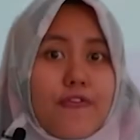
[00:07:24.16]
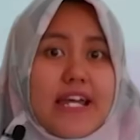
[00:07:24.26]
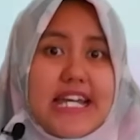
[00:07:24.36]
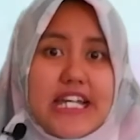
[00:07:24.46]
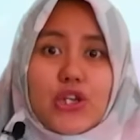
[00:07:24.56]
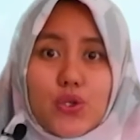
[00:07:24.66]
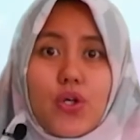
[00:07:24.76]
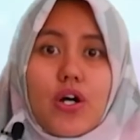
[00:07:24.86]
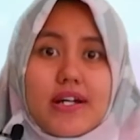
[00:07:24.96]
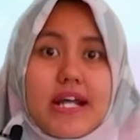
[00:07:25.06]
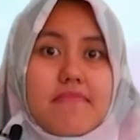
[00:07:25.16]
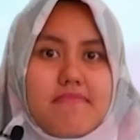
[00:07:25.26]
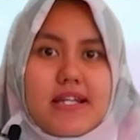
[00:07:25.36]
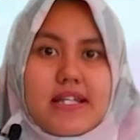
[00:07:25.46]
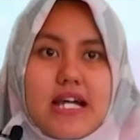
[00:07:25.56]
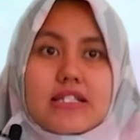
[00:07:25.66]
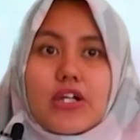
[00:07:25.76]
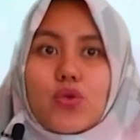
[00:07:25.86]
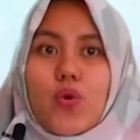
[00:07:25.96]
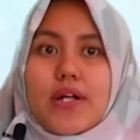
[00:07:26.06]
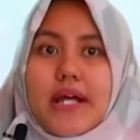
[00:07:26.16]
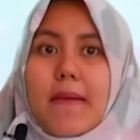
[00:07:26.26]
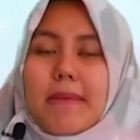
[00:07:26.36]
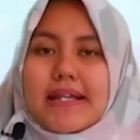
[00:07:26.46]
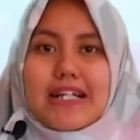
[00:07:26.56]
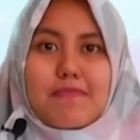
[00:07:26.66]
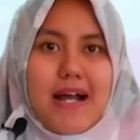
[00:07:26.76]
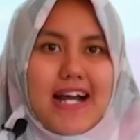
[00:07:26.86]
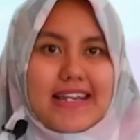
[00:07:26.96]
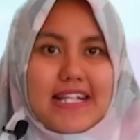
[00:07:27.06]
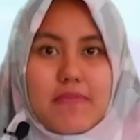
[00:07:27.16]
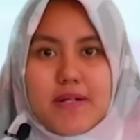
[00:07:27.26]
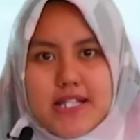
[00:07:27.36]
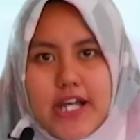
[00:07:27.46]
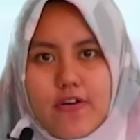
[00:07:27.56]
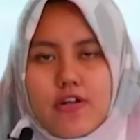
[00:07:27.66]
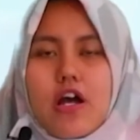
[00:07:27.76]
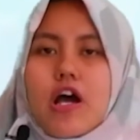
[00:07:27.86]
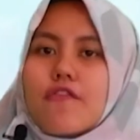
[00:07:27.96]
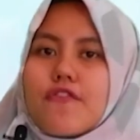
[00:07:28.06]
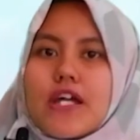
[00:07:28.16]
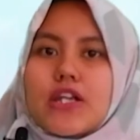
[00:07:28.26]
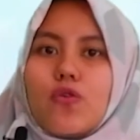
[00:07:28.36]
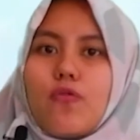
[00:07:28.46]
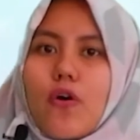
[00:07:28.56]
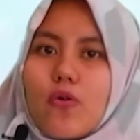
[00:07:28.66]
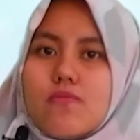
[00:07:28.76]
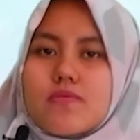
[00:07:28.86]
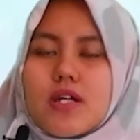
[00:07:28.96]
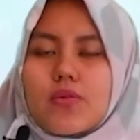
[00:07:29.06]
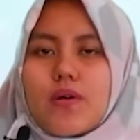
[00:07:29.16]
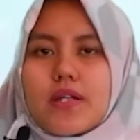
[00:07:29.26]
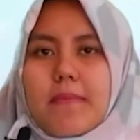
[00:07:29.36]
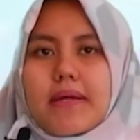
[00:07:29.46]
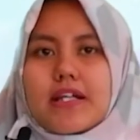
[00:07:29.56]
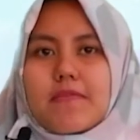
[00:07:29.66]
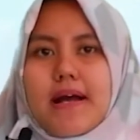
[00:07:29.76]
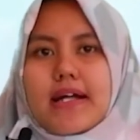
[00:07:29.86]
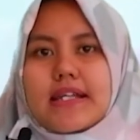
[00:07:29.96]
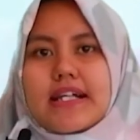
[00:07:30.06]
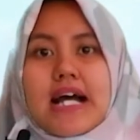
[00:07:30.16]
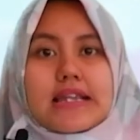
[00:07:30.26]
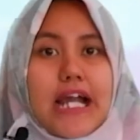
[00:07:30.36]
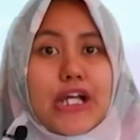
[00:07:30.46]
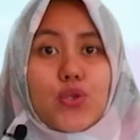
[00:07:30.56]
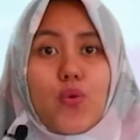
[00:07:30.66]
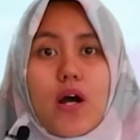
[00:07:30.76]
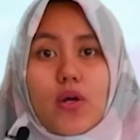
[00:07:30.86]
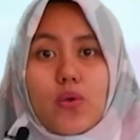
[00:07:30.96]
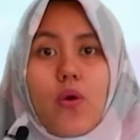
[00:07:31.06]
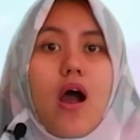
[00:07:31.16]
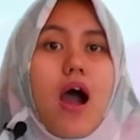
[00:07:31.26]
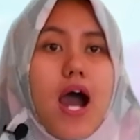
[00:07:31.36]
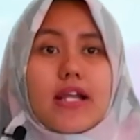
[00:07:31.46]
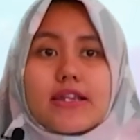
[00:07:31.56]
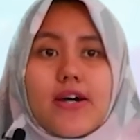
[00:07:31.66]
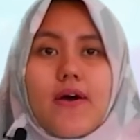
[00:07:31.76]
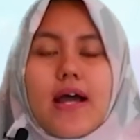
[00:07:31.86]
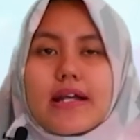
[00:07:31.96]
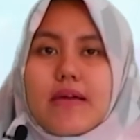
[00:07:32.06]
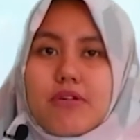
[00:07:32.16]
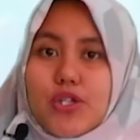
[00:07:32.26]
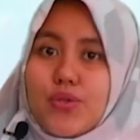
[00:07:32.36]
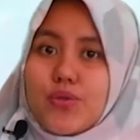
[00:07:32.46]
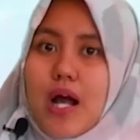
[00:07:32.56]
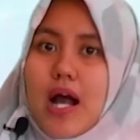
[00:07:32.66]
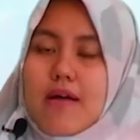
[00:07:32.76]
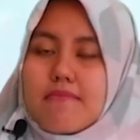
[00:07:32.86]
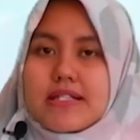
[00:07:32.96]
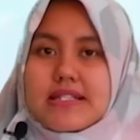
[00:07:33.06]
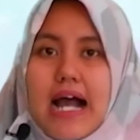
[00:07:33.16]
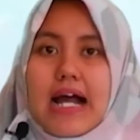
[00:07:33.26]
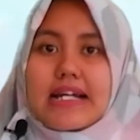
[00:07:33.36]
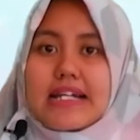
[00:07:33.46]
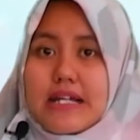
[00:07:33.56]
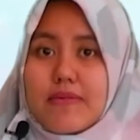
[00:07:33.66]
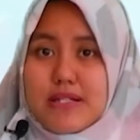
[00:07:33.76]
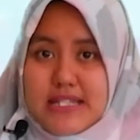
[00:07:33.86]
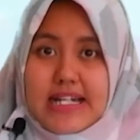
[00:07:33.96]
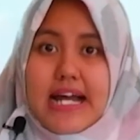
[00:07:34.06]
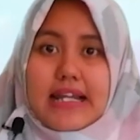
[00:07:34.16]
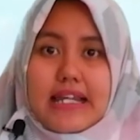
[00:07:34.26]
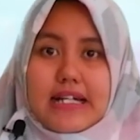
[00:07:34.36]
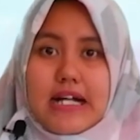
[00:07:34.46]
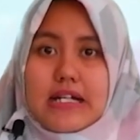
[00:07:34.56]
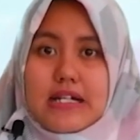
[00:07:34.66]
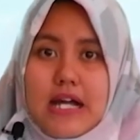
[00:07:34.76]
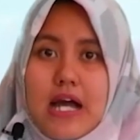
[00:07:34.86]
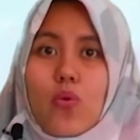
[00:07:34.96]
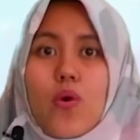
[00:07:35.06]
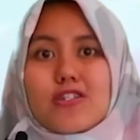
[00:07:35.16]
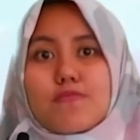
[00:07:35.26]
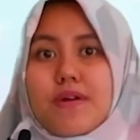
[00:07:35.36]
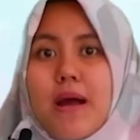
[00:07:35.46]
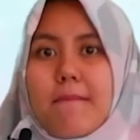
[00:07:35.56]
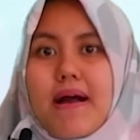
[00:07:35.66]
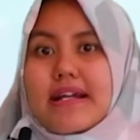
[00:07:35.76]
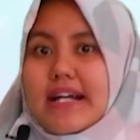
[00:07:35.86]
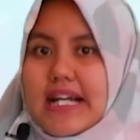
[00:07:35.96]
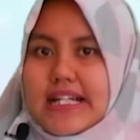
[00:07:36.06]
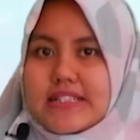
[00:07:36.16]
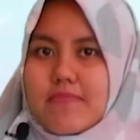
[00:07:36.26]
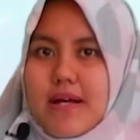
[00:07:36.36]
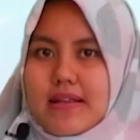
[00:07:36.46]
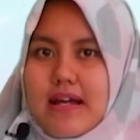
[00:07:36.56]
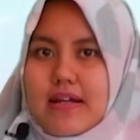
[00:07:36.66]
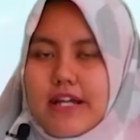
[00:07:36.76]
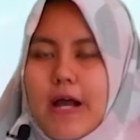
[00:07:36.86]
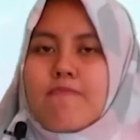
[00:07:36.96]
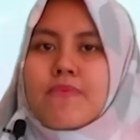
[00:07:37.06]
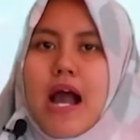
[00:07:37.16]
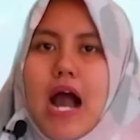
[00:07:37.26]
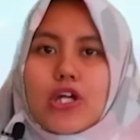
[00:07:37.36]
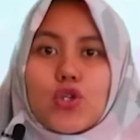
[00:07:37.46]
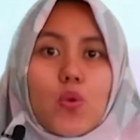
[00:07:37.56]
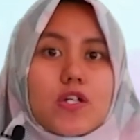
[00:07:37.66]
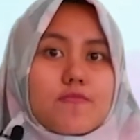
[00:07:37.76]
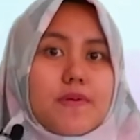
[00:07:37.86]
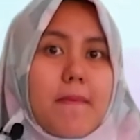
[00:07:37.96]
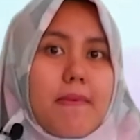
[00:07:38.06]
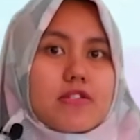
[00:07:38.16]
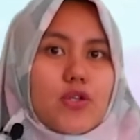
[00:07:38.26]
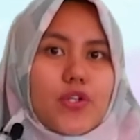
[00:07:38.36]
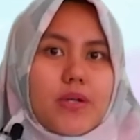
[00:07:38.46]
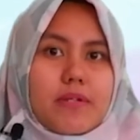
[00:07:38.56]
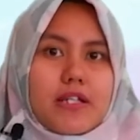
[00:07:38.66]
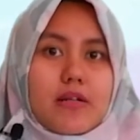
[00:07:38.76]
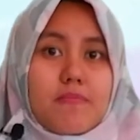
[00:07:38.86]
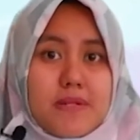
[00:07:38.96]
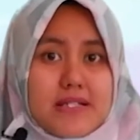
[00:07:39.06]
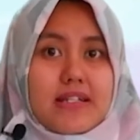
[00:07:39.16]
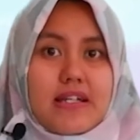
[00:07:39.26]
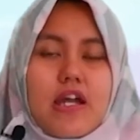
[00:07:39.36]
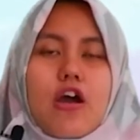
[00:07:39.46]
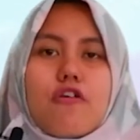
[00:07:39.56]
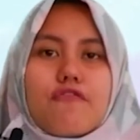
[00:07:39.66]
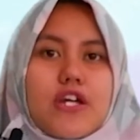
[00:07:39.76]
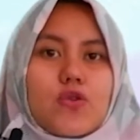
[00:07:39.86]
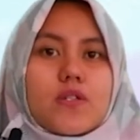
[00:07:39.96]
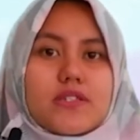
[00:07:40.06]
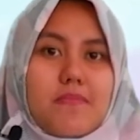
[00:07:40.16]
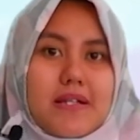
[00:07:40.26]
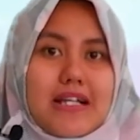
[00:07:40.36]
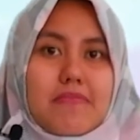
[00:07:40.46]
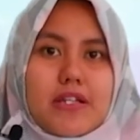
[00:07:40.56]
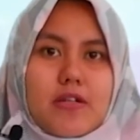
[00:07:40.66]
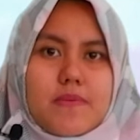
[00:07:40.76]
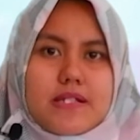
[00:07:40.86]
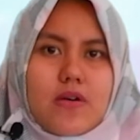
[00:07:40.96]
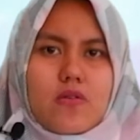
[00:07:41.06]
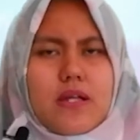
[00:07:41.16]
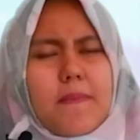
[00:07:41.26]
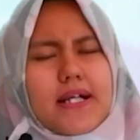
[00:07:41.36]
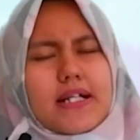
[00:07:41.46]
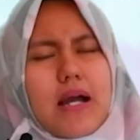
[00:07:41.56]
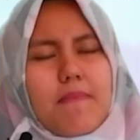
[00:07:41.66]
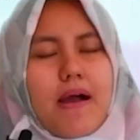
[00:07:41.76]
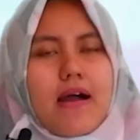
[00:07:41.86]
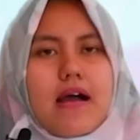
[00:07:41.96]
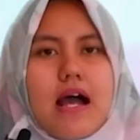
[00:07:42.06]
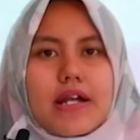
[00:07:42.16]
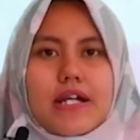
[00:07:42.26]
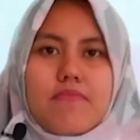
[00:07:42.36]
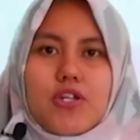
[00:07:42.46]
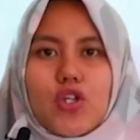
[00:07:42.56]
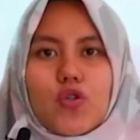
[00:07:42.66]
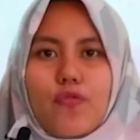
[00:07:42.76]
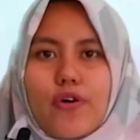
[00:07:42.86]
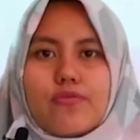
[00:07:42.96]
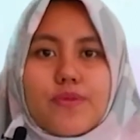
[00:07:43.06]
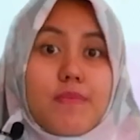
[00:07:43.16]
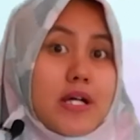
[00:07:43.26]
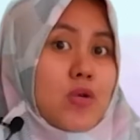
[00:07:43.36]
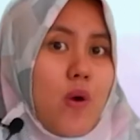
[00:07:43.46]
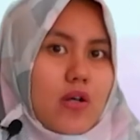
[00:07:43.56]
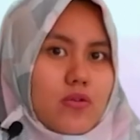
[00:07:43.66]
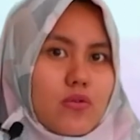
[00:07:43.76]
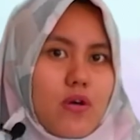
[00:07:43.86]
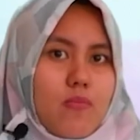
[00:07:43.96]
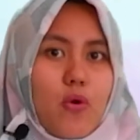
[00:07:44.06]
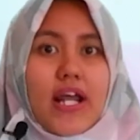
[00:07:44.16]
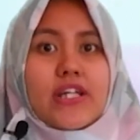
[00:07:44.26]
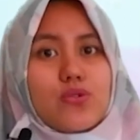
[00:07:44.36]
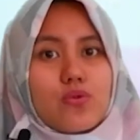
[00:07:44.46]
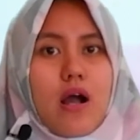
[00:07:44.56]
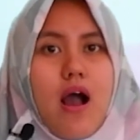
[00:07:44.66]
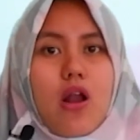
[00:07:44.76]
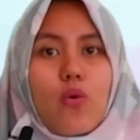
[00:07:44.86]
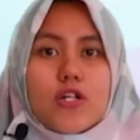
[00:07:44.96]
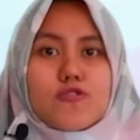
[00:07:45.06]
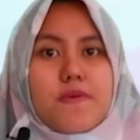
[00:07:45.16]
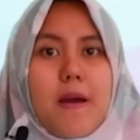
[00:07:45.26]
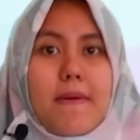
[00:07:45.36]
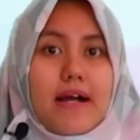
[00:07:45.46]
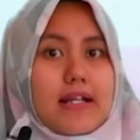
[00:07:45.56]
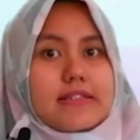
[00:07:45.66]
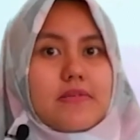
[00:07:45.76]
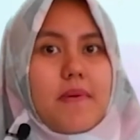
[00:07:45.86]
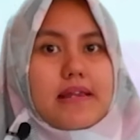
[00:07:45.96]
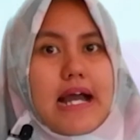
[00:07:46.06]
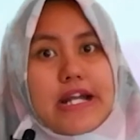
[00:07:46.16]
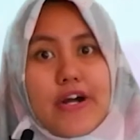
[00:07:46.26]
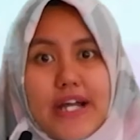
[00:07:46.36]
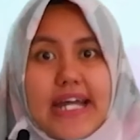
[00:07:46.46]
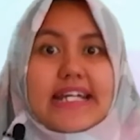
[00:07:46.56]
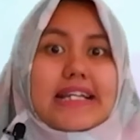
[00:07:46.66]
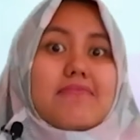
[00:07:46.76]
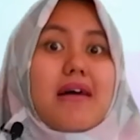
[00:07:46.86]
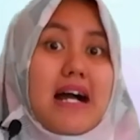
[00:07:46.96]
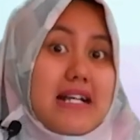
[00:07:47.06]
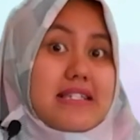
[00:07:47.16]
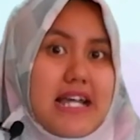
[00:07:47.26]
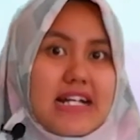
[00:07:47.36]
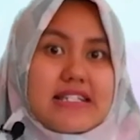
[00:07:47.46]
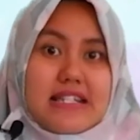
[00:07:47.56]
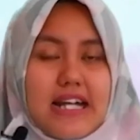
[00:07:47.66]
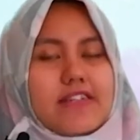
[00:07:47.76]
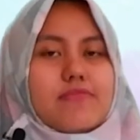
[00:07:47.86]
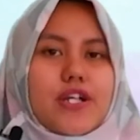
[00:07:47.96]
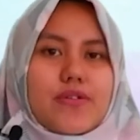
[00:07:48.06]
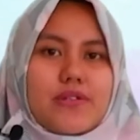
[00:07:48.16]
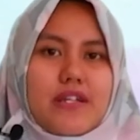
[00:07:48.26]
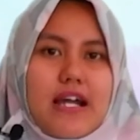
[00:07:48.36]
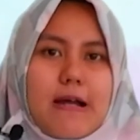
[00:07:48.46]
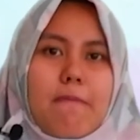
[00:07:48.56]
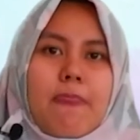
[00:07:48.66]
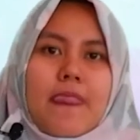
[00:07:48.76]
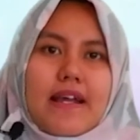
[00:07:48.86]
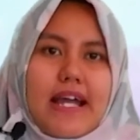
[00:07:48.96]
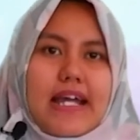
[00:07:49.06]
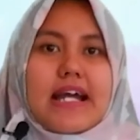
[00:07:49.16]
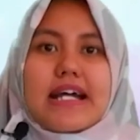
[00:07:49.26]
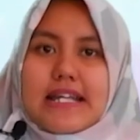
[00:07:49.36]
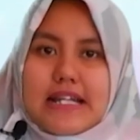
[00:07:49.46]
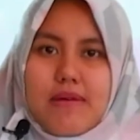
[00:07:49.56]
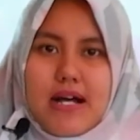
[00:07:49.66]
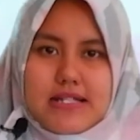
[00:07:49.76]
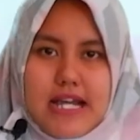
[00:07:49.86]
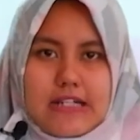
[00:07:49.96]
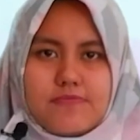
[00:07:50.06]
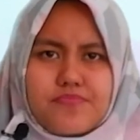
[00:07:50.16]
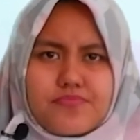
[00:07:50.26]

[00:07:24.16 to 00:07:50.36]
Ki itu debit ya satuannya meter pangkat 3 per sekon, V itu volume satuannya meter pangkat 3, T itu waktu. Atau debit juga bisa di, bisa diartikan luas penampang dikali kecepatan ya. A itu luas penampang satuannya meter persegi, V itu kecepatan meter per sekon. Tapi kenapa debit itu volume dibagi waktu? Boleh juga luas penampang kali kecepatan? Oke, kita bahas ya di slide berikutnya. Oke, kita bahas ya.